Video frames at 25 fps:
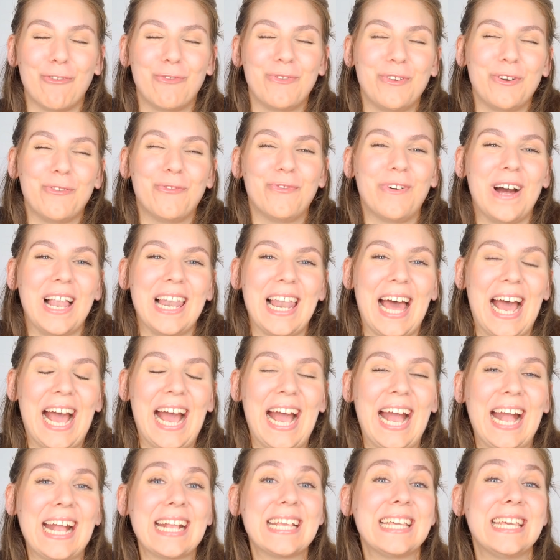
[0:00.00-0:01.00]
já ouviu
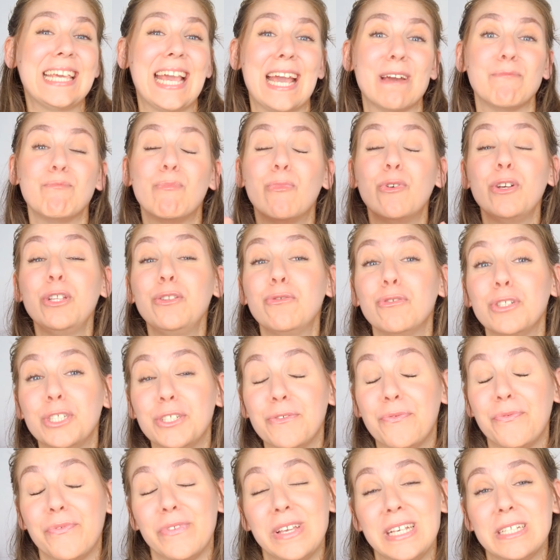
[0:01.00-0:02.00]
falar que é muito
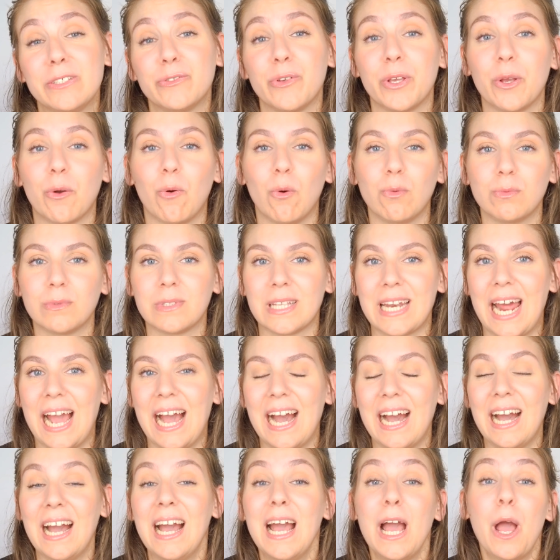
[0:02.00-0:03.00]
difícil
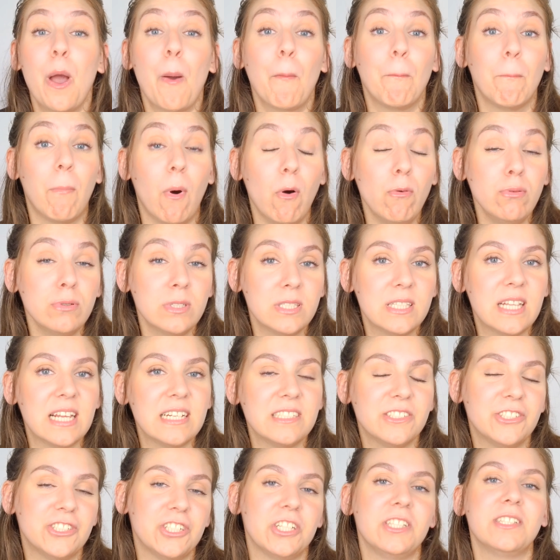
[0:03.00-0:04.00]
encontrar bons
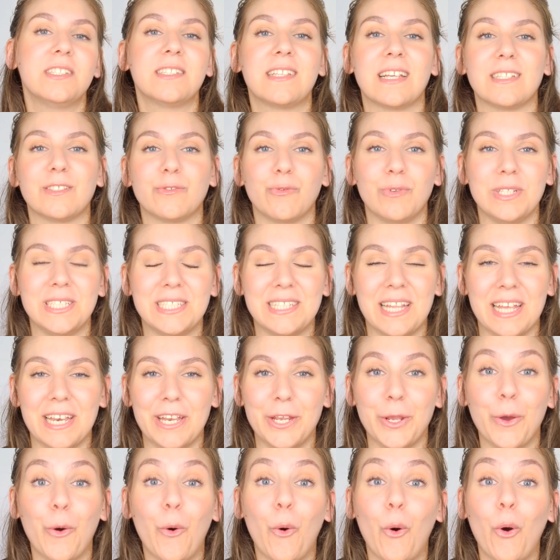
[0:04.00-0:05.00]
dentistas no
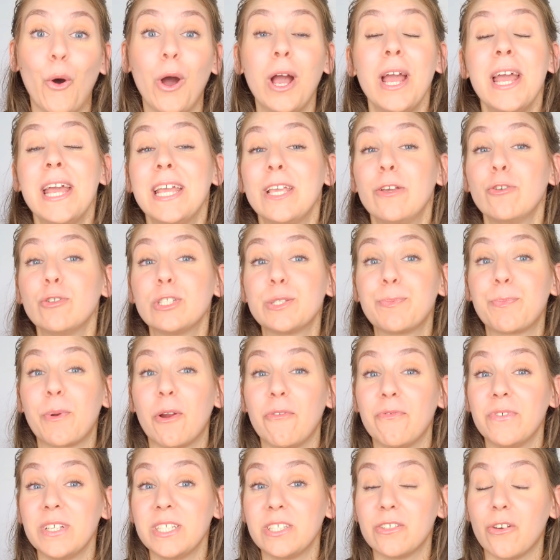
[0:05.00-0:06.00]
exterior, que os
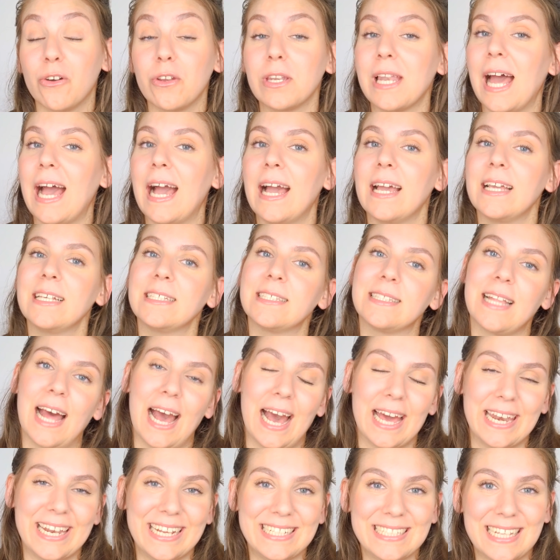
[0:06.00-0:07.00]
profissionais
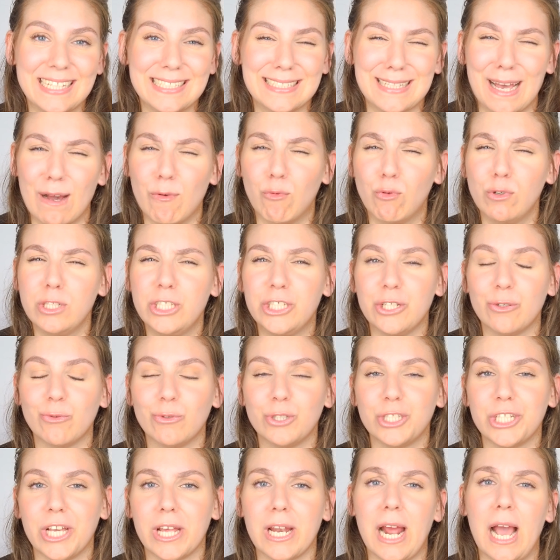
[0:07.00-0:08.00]
da área da saúde
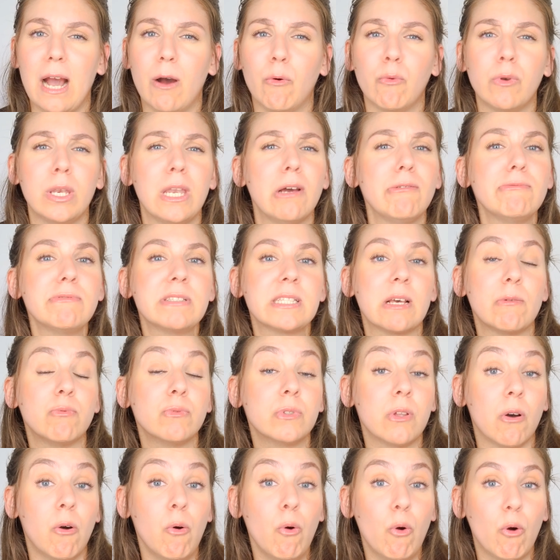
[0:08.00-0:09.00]
no geral não
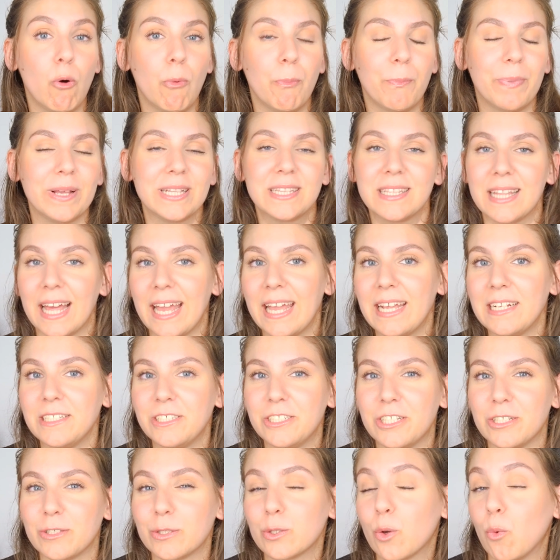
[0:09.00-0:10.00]
são tão
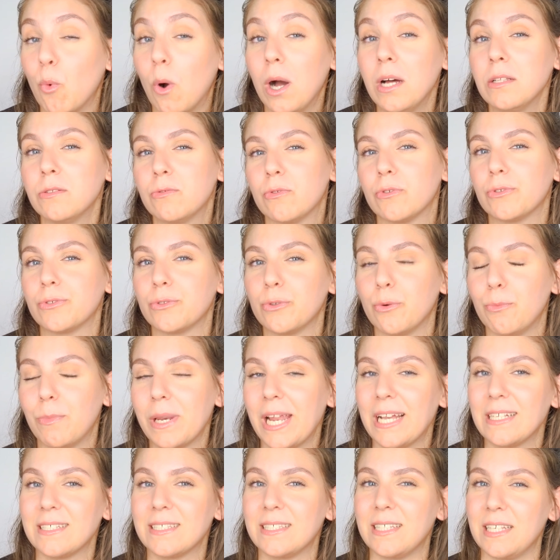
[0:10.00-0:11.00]
competentes quanto os do
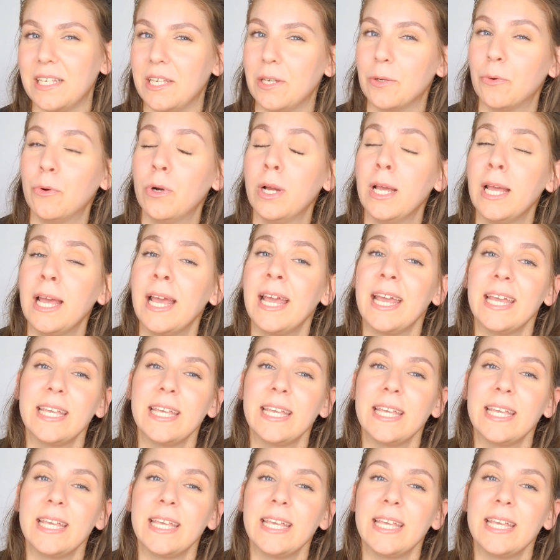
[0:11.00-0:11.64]
Brasil.